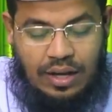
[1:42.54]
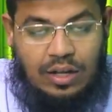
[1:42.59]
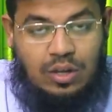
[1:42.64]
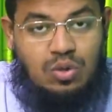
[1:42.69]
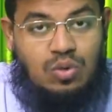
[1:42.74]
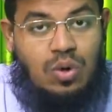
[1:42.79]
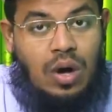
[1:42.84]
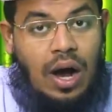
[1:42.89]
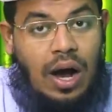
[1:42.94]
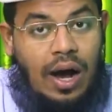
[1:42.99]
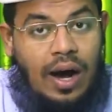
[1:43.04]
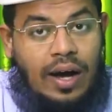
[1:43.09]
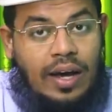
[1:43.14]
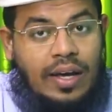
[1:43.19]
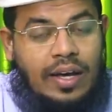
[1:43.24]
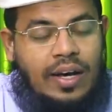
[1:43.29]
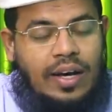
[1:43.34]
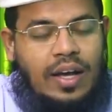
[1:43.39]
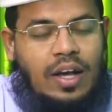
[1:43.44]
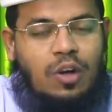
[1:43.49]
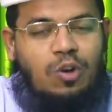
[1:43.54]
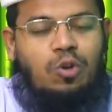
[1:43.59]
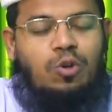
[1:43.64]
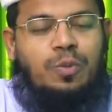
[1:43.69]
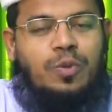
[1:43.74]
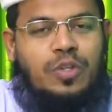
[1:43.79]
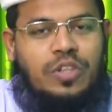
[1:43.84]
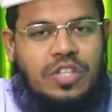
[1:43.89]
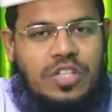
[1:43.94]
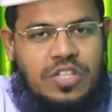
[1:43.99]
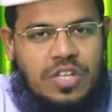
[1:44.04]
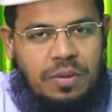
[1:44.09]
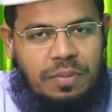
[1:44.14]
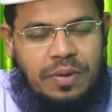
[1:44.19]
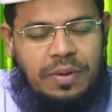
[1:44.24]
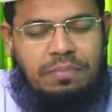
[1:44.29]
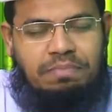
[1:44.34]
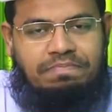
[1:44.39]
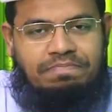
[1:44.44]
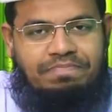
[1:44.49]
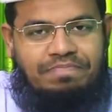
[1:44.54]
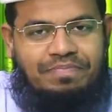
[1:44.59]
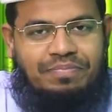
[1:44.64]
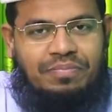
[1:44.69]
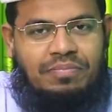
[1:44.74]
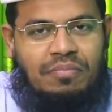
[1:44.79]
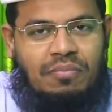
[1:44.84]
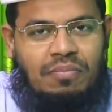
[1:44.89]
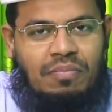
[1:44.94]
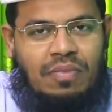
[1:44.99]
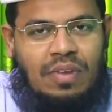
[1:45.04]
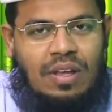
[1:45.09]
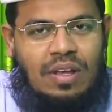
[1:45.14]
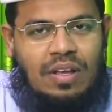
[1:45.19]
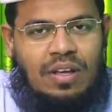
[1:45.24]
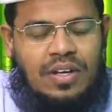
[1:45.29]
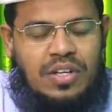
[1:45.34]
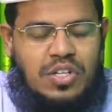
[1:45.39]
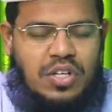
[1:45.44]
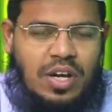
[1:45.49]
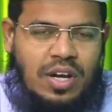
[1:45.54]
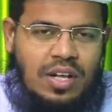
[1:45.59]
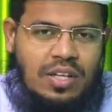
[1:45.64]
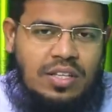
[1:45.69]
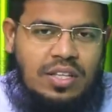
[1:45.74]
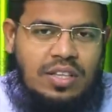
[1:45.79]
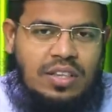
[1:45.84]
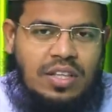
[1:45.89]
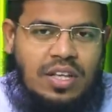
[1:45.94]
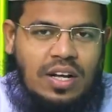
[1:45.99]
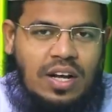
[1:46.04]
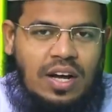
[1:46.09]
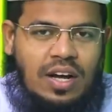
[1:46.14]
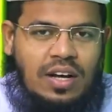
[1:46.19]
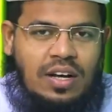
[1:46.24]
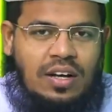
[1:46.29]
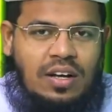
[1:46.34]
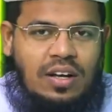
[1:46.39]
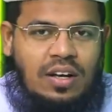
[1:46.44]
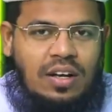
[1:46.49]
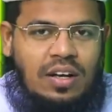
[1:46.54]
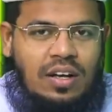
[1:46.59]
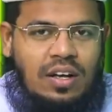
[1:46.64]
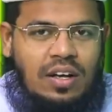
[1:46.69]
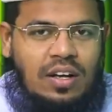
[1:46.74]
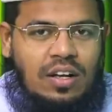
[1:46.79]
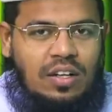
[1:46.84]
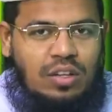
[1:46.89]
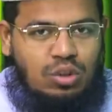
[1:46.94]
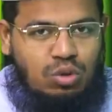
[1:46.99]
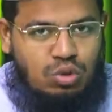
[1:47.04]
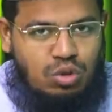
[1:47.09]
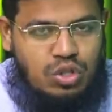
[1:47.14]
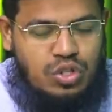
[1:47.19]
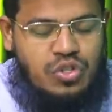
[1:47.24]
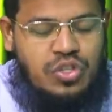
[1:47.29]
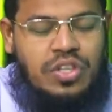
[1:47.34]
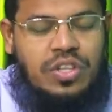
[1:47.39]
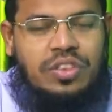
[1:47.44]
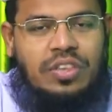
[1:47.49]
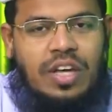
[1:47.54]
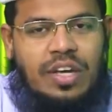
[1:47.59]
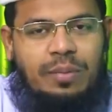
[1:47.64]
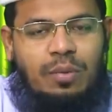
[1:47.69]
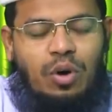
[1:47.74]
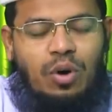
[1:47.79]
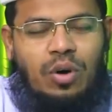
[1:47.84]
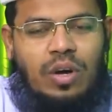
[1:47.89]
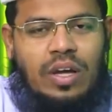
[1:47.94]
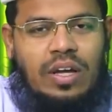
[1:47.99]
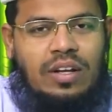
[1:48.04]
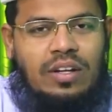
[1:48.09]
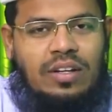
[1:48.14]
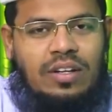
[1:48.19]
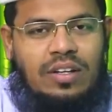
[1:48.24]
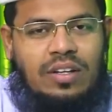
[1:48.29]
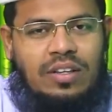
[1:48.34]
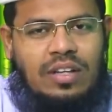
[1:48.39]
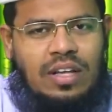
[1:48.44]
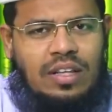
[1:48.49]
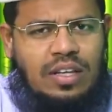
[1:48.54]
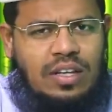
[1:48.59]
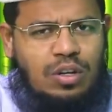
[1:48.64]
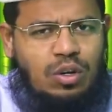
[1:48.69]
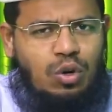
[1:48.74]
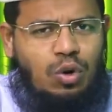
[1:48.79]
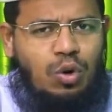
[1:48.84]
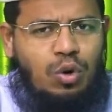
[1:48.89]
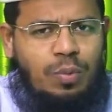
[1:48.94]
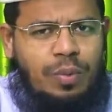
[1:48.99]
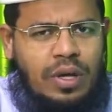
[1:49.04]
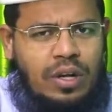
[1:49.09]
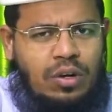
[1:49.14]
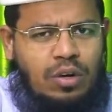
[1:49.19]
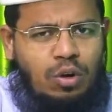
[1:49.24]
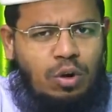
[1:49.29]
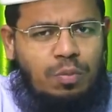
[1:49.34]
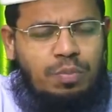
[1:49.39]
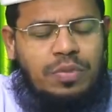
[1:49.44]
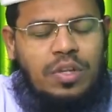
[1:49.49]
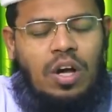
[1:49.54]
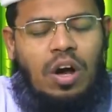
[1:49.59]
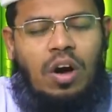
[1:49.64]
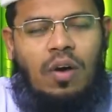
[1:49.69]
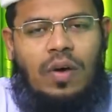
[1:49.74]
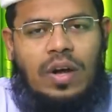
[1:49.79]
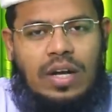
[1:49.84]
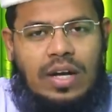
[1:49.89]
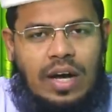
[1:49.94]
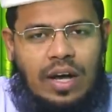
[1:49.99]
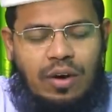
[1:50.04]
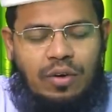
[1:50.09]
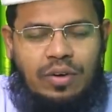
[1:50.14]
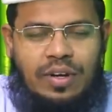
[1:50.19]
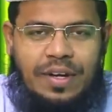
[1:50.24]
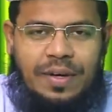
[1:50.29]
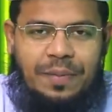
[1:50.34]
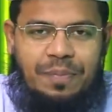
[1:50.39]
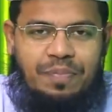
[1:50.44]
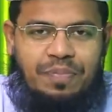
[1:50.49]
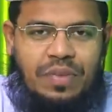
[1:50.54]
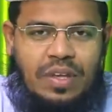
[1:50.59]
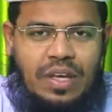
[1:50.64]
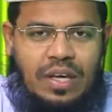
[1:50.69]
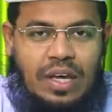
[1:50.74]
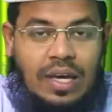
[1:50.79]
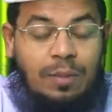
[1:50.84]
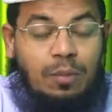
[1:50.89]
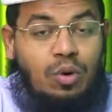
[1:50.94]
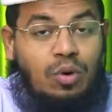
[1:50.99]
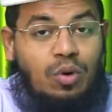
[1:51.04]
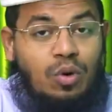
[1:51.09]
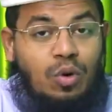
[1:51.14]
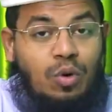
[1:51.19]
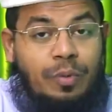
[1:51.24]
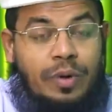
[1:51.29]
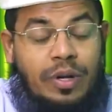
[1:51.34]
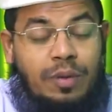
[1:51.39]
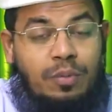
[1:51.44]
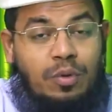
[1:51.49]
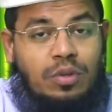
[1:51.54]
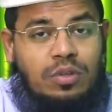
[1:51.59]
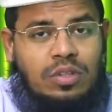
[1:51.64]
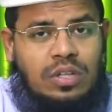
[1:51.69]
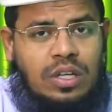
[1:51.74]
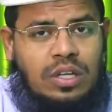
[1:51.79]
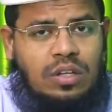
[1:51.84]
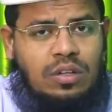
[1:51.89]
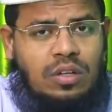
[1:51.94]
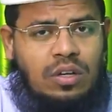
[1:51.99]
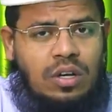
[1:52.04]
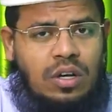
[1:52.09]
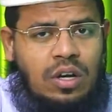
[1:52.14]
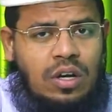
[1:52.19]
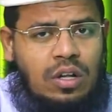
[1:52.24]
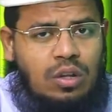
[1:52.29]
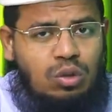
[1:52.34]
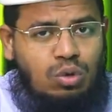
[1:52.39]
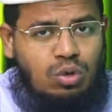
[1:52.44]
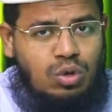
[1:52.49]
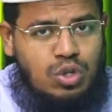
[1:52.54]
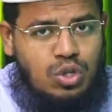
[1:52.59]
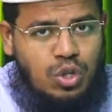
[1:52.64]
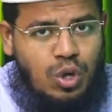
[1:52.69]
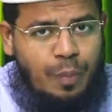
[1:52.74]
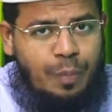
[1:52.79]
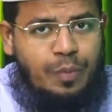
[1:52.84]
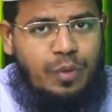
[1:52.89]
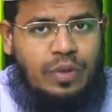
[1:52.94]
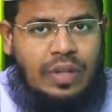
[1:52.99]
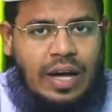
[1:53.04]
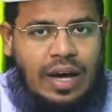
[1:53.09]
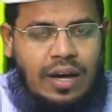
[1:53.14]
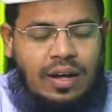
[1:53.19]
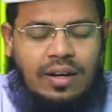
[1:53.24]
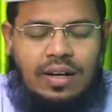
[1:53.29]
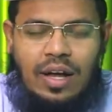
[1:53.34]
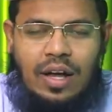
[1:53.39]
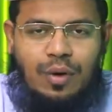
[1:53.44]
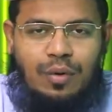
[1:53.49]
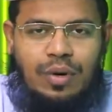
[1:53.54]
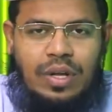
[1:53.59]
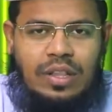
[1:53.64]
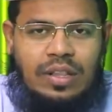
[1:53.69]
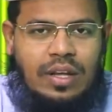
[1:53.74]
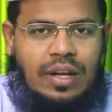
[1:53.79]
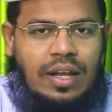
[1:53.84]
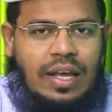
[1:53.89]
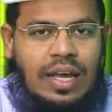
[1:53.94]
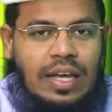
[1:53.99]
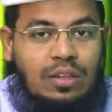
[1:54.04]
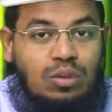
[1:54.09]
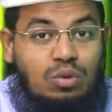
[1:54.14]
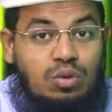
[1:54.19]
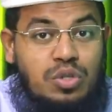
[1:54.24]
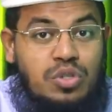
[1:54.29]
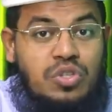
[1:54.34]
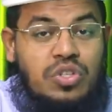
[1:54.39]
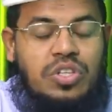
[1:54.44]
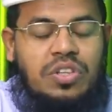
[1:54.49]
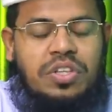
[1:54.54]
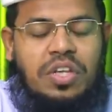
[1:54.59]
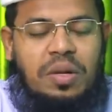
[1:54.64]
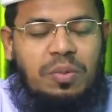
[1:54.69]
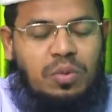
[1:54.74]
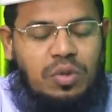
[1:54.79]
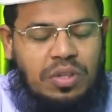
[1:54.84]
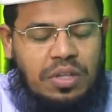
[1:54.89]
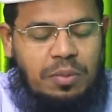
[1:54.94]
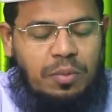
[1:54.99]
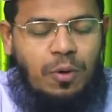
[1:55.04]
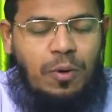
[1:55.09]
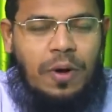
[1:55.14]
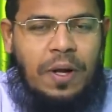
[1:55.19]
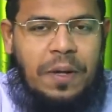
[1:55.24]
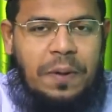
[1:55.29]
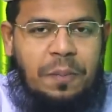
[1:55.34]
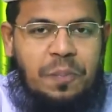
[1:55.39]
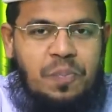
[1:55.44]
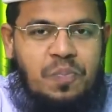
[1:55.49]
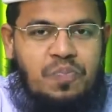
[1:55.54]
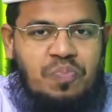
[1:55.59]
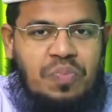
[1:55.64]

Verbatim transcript: একটু আগে আগে ঘুমোতে যাবেন সারাদিন দ্বারা দুশ্চিন্তায় ভোগেন তাদের ঘুমের কমতি হওয়ার কারণে এবং ঘুমের মধ্যে দুঃস্বপ্ন দেখার কারণে তারা এই দুশ্চিন্তার মধ্যে ভোগেন